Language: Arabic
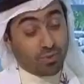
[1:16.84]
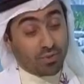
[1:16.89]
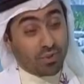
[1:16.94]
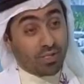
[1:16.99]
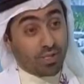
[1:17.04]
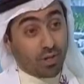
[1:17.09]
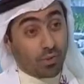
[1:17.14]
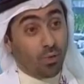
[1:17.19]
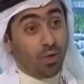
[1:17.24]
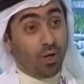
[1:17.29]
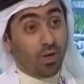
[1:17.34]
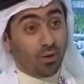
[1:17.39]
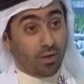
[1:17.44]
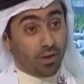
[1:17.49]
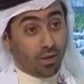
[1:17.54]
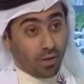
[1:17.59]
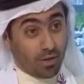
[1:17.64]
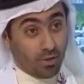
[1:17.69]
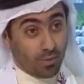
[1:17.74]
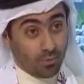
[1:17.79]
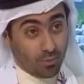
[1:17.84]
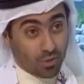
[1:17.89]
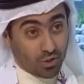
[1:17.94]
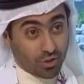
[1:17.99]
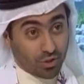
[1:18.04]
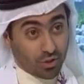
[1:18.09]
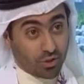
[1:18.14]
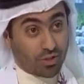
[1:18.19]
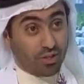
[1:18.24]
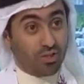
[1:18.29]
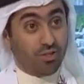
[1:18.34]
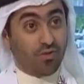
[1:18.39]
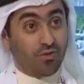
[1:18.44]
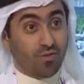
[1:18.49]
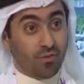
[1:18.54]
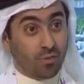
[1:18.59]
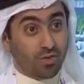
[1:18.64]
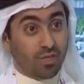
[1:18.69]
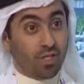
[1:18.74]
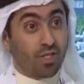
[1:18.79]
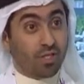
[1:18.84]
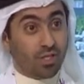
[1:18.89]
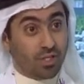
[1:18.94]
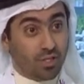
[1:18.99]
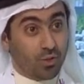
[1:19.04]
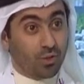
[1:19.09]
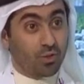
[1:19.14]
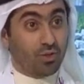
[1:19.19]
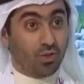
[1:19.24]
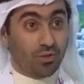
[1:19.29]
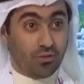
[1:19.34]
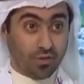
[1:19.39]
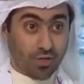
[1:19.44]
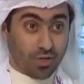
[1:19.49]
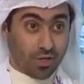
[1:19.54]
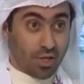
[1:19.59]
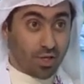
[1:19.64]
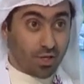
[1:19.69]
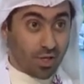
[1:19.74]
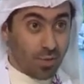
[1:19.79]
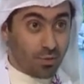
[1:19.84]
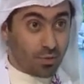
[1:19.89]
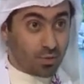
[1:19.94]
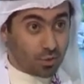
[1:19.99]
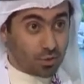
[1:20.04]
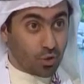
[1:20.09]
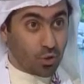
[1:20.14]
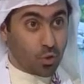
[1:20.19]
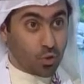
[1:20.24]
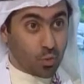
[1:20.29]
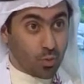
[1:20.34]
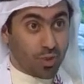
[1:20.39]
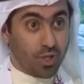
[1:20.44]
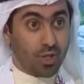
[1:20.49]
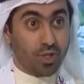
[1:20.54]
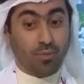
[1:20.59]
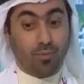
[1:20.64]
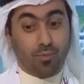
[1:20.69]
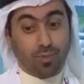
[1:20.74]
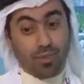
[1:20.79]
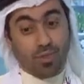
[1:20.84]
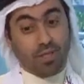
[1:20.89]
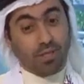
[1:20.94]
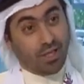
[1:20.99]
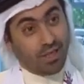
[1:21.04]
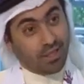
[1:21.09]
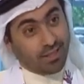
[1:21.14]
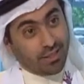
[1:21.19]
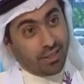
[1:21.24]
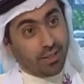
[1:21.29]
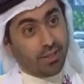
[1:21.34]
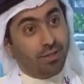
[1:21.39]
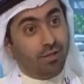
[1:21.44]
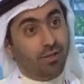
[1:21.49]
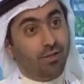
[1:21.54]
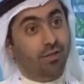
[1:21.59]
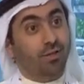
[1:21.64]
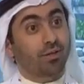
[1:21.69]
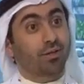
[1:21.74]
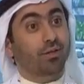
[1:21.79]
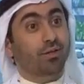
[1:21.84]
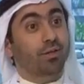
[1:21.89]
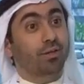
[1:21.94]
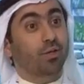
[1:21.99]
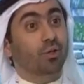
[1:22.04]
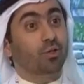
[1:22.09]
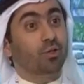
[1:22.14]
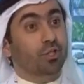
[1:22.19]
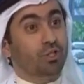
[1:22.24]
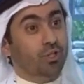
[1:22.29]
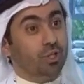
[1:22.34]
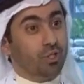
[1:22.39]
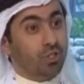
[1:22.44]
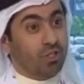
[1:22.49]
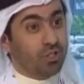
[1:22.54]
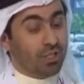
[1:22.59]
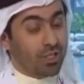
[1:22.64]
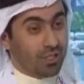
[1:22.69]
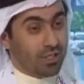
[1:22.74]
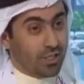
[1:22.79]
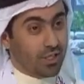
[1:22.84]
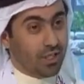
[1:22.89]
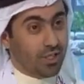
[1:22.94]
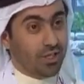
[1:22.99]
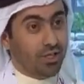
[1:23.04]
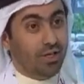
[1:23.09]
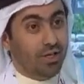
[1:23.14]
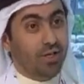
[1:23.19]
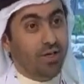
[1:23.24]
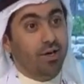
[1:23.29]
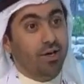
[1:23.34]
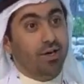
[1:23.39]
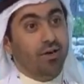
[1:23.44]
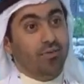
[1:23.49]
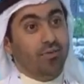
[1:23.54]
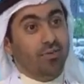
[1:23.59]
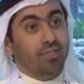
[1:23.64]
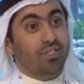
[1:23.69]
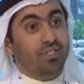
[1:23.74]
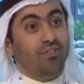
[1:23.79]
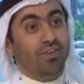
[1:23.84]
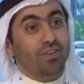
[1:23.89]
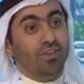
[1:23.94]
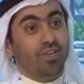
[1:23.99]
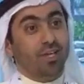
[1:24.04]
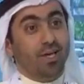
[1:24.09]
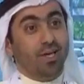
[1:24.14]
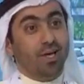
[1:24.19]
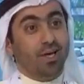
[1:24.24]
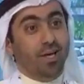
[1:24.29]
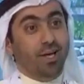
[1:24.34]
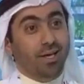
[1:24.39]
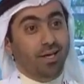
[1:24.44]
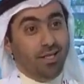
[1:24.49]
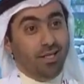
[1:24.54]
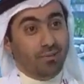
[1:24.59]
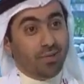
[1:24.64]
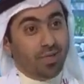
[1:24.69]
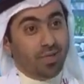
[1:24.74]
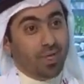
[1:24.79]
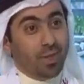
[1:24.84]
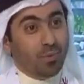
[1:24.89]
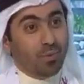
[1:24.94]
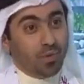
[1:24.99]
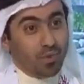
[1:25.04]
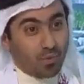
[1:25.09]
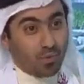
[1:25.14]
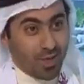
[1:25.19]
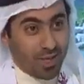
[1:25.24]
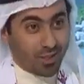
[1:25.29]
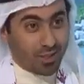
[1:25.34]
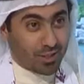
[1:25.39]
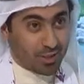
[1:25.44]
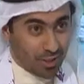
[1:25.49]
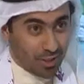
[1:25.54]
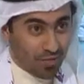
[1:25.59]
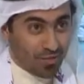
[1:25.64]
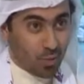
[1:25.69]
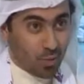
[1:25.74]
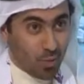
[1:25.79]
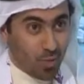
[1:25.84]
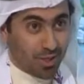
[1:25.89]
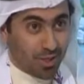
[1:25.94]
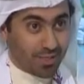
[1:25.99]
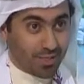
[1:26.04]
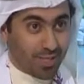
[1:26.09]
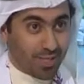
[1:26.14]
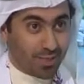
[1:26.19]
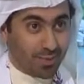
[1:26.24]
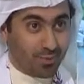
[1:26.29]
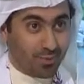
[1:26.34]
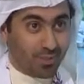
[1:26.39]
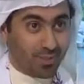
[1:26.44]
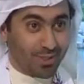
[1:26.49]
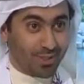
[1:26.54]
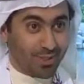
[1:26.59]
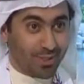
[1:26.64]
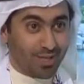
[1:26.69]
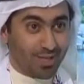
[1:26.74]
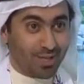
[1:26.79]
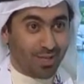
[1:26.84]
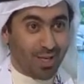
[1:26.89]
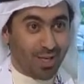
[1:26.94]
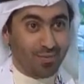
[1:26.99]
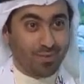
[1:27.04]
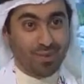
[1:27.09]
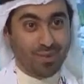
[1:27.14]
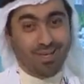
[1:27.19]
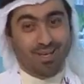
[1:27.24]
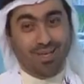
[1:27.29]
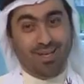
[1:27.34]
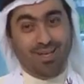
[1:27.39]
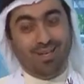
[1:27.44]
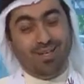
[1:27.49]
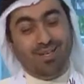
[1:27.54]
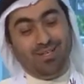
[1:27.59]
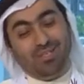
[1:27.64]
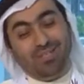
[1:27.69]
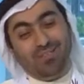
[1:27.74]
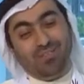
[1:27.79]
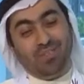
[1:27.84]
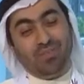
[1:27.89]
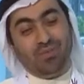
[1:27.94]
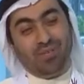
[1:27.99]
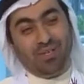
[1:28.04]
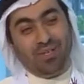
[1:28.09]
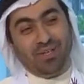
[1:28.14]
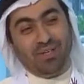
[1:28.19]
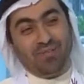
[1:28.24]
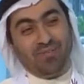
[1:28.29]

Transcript: فتطوع المختصين في مجال الجوده في قياده العمل شرطه دبي بتحديث آه, آه، الخطه الاستراتيجيه لدينا نعم فاستفدنا يعني اعتبرناه بيست براكتس افضل ممارسات من جماعه العمل لان نعم. لما